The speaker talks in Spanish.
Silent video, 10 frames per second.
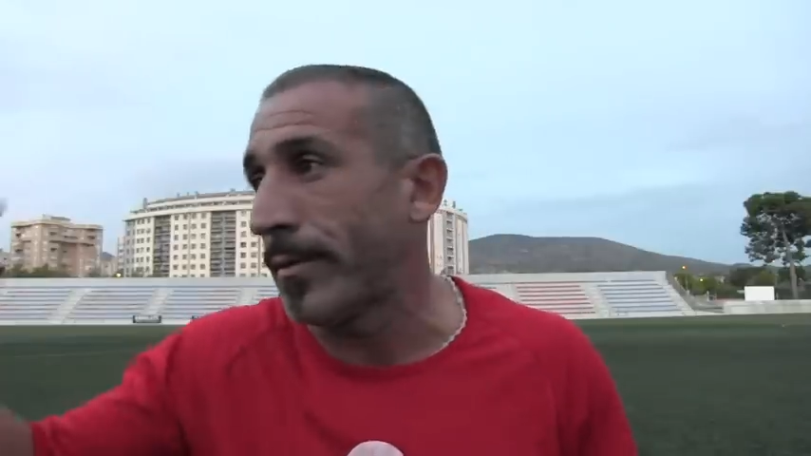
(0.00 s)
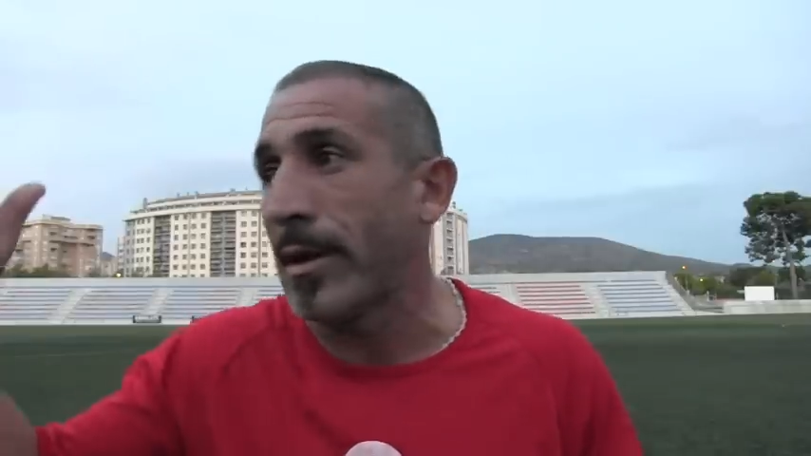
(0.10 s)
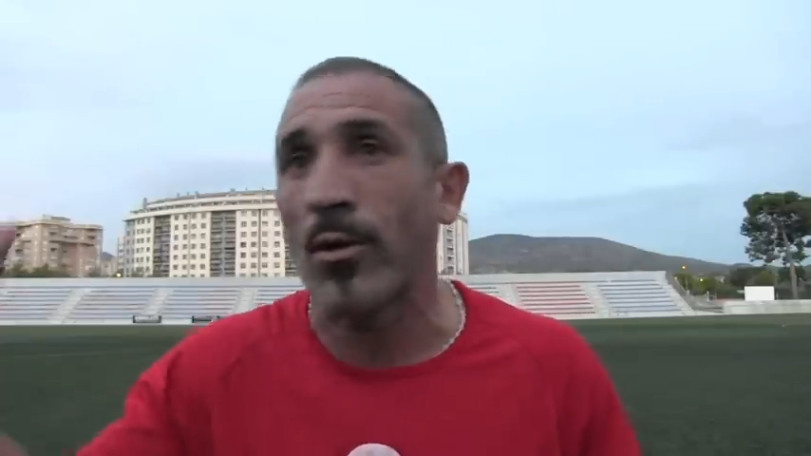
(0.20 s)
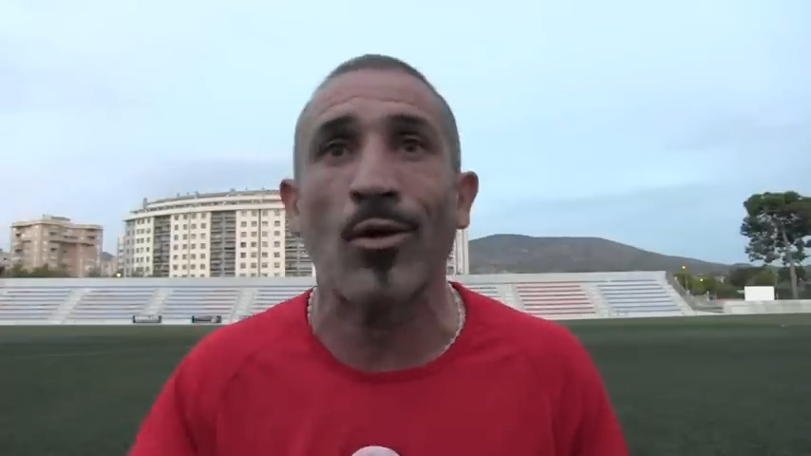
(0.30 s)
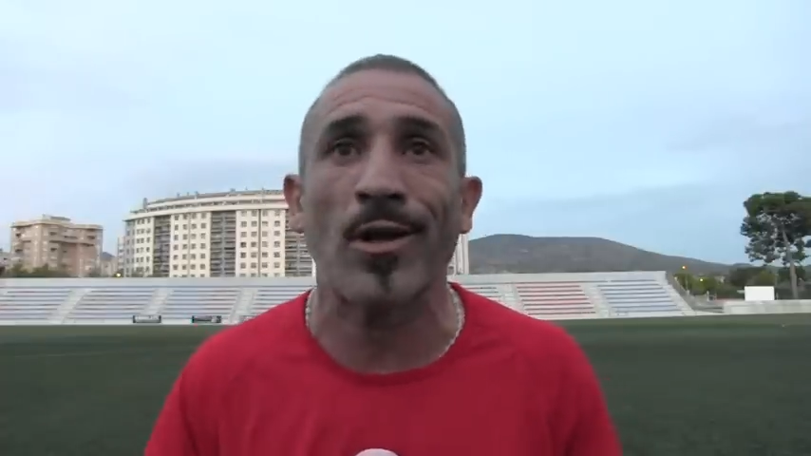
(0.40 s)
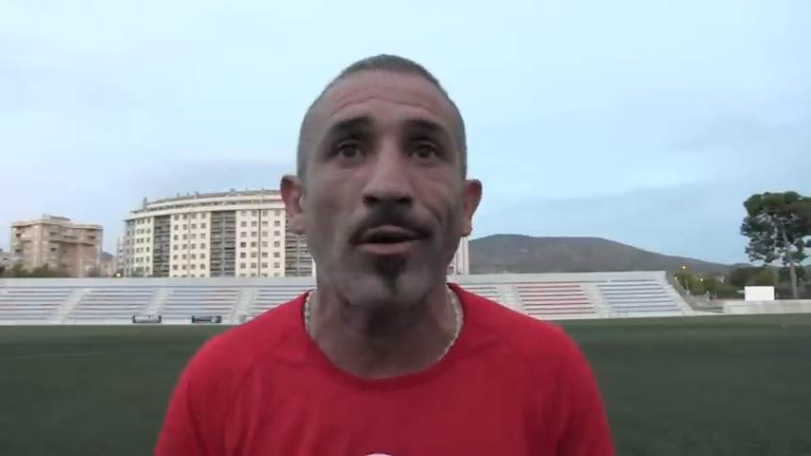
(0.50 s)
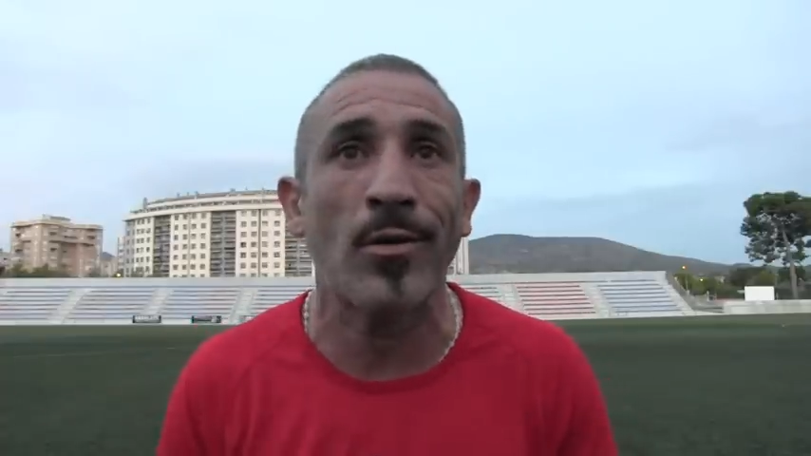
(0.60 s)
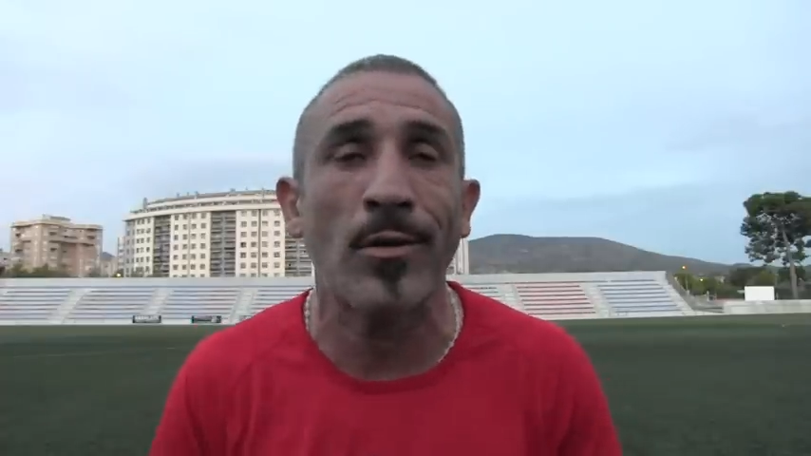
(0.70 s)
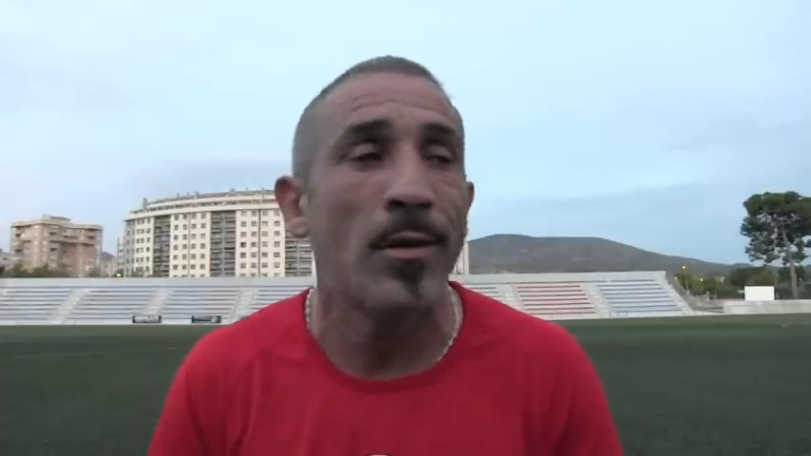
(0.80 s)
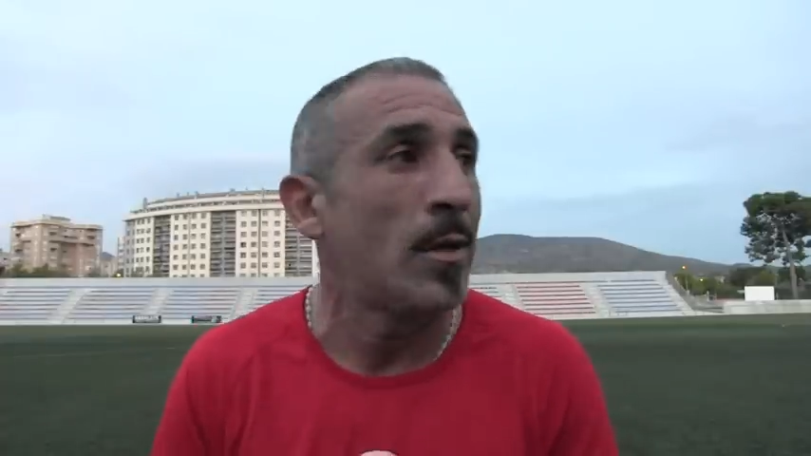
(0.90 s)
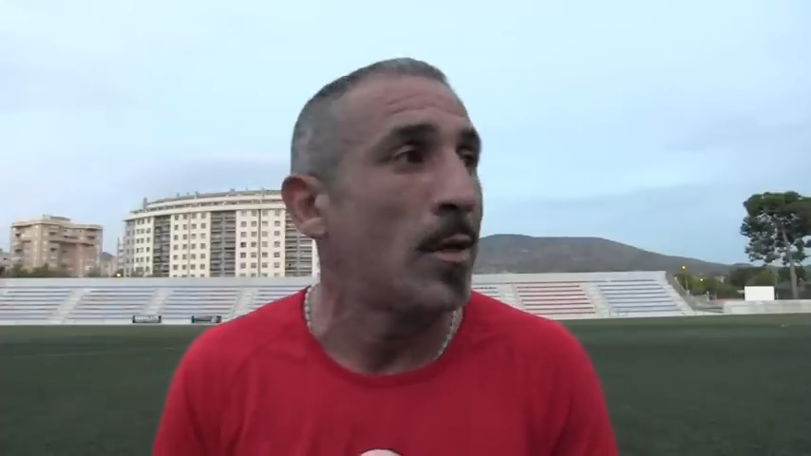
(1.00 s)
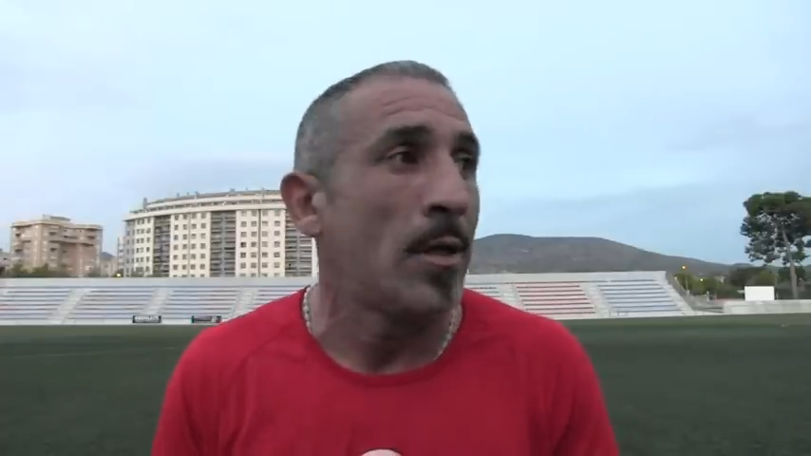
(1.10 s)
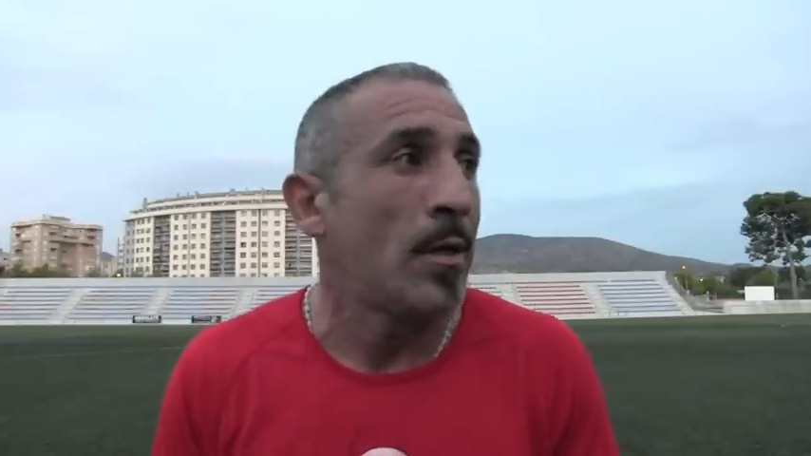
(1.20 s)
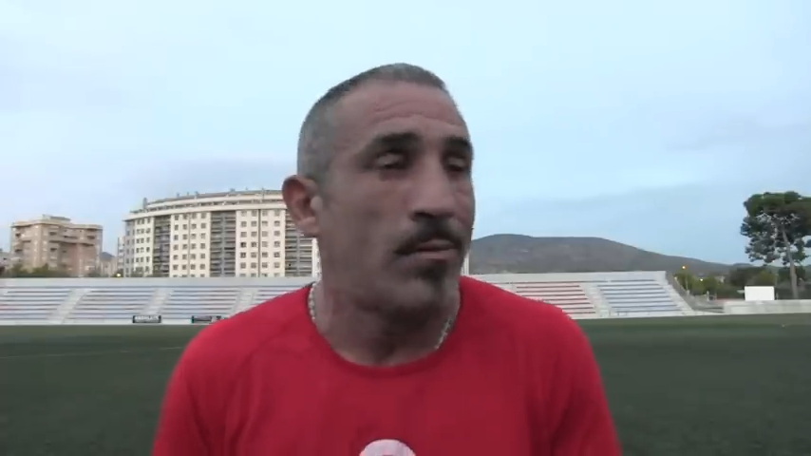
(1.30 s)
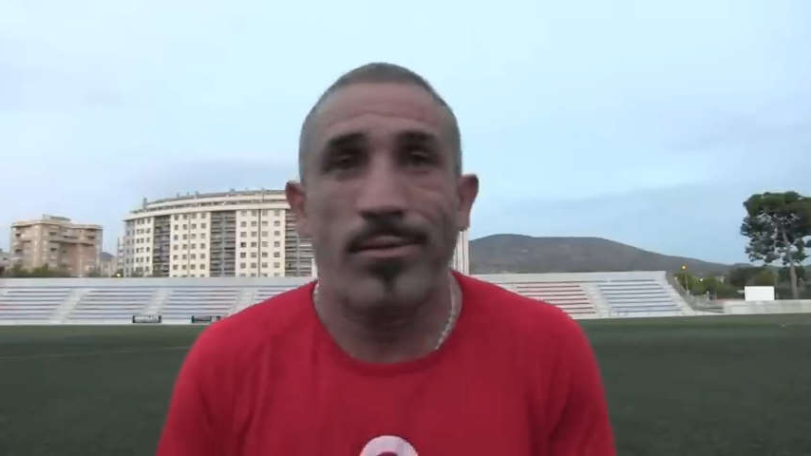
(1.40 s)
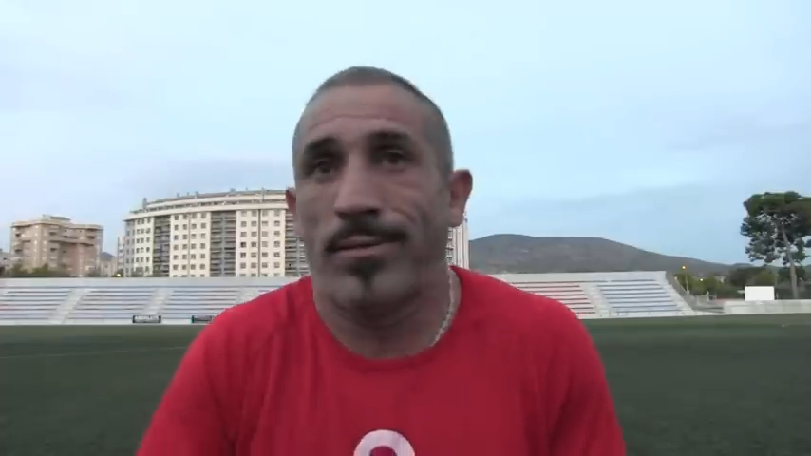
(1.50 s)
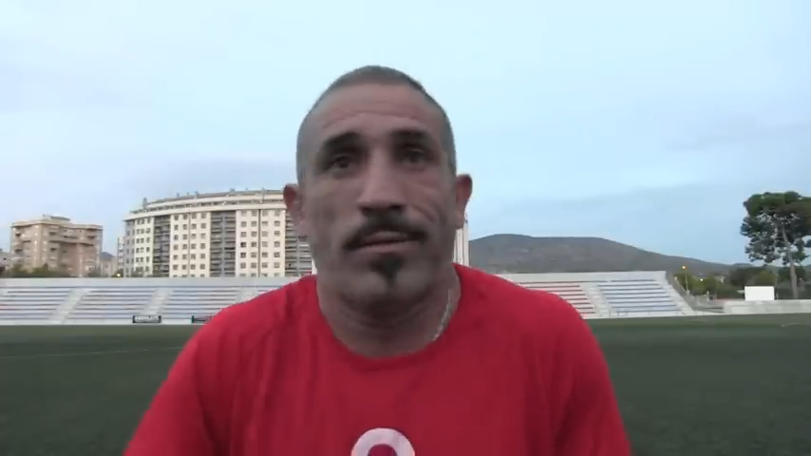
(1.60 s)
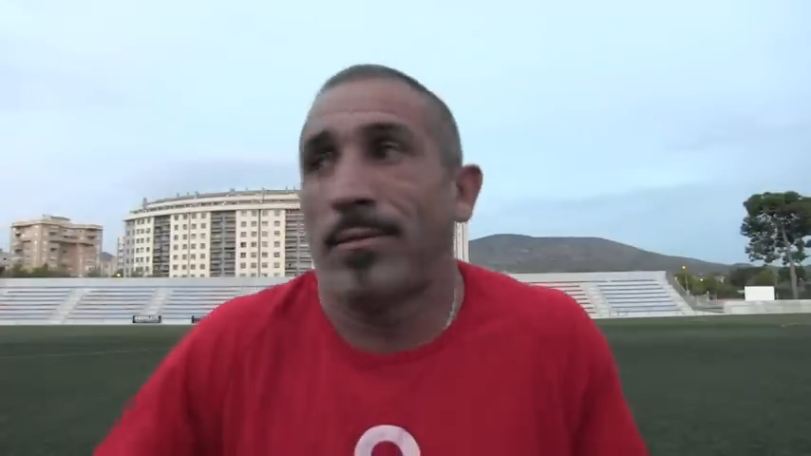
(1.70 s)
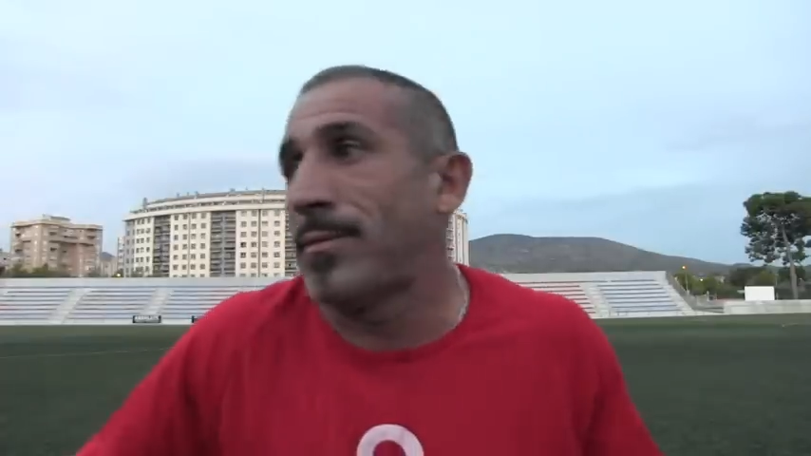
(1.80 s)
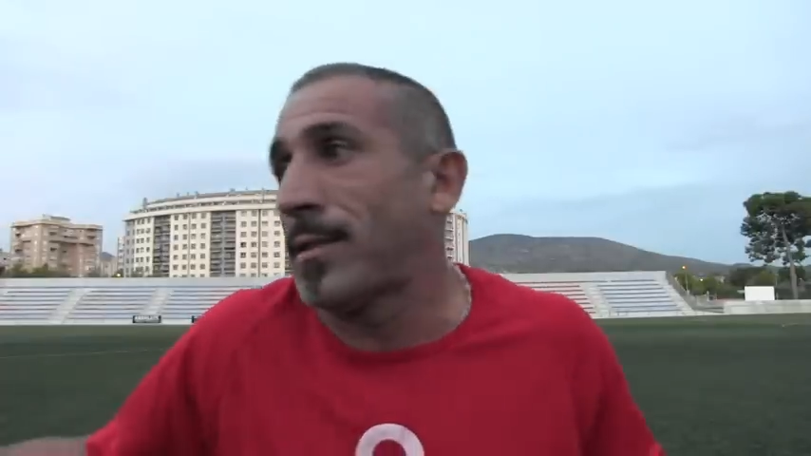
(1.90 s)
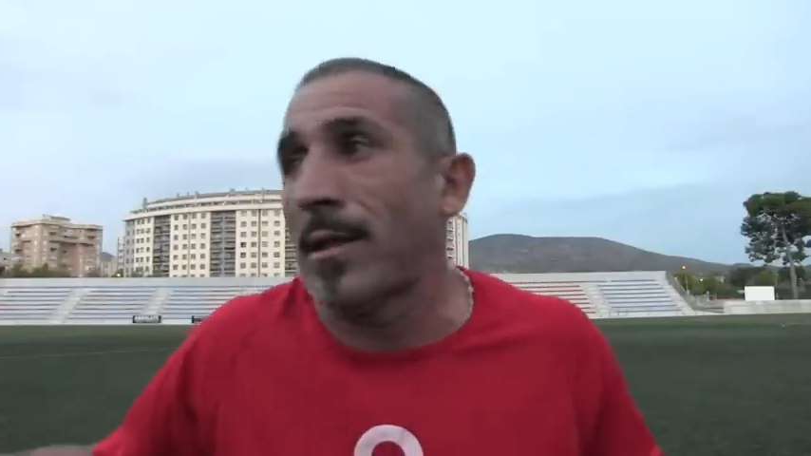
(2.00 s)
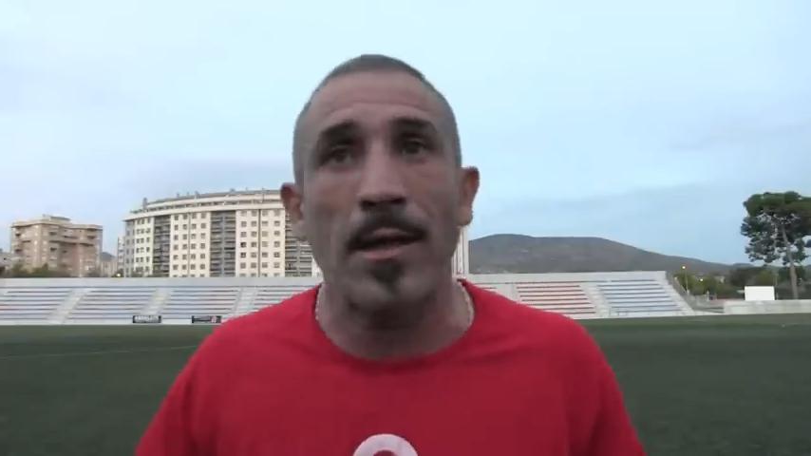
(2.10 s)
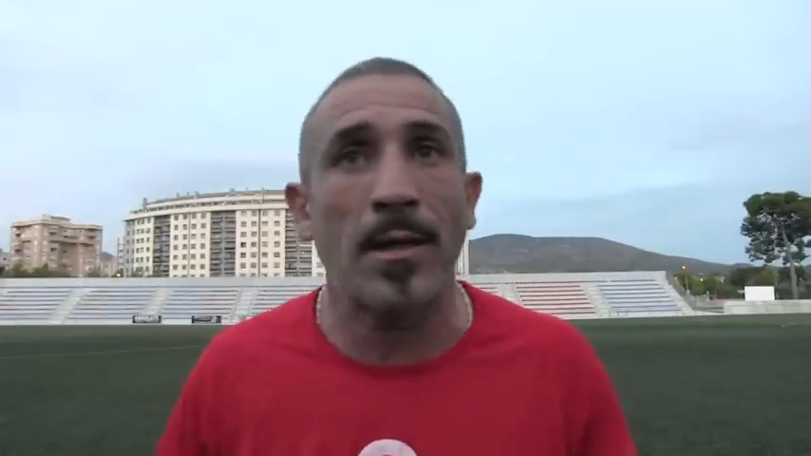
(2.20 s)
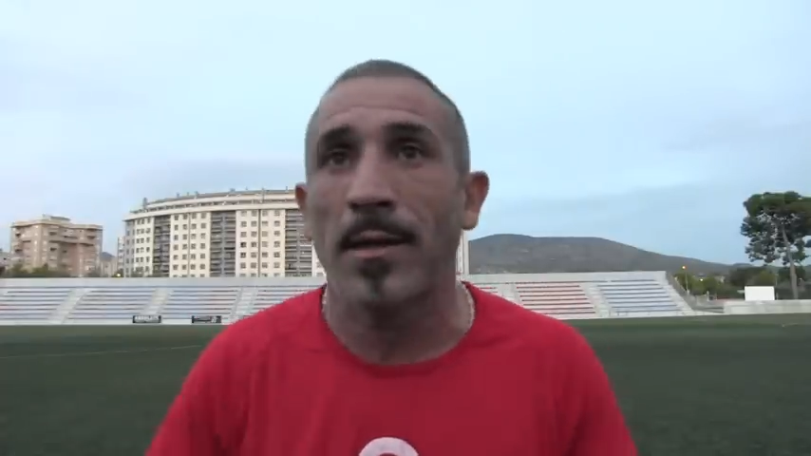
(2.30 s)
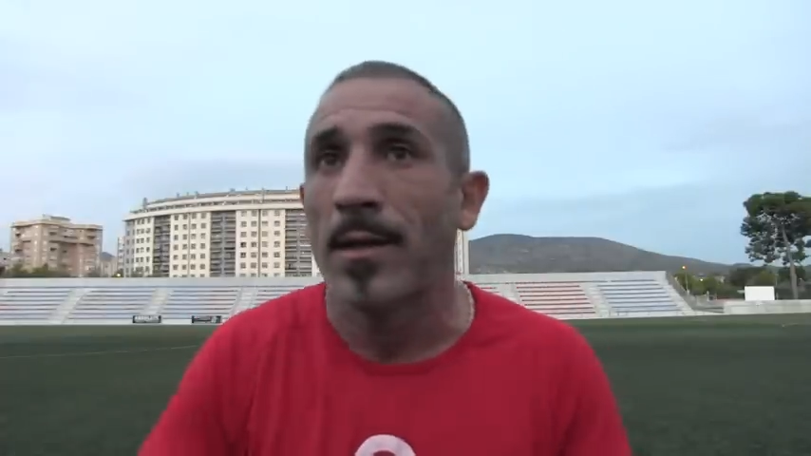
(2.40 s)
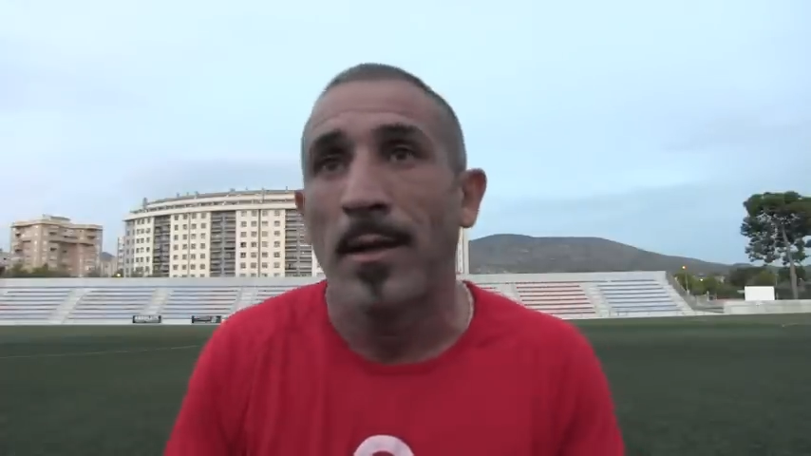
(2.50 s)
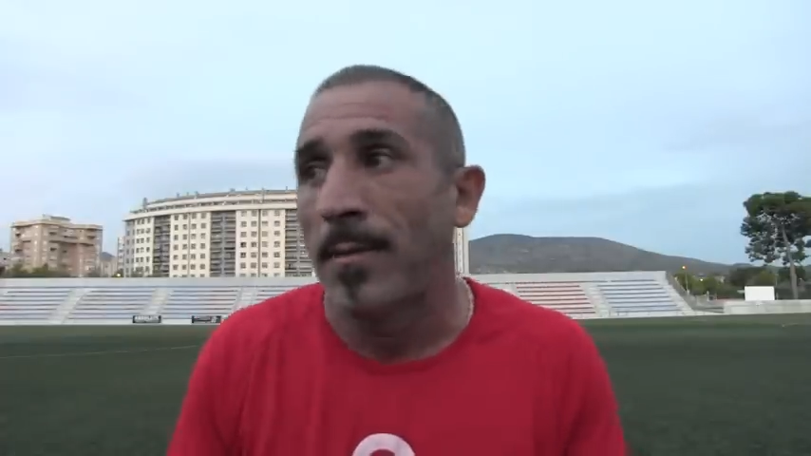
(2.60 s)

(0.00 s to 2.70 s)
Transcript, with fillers: había corrido, o sea, ya